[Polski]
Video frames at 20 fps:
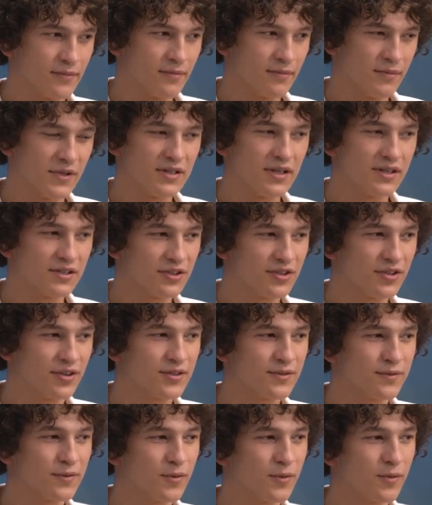Myślę, że to
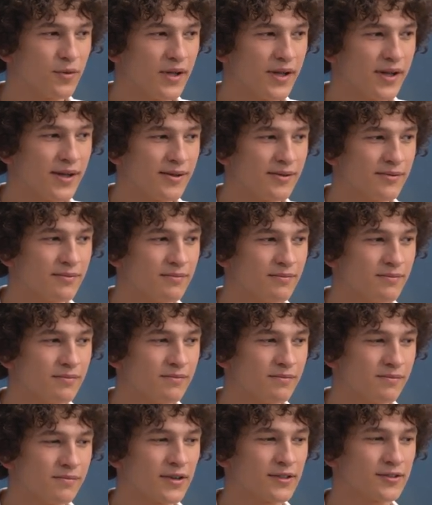jest w ogóle
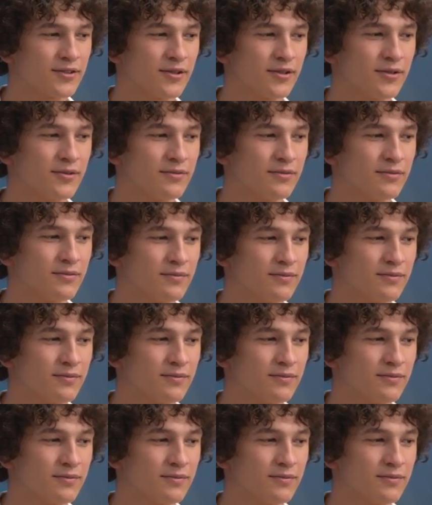bardzo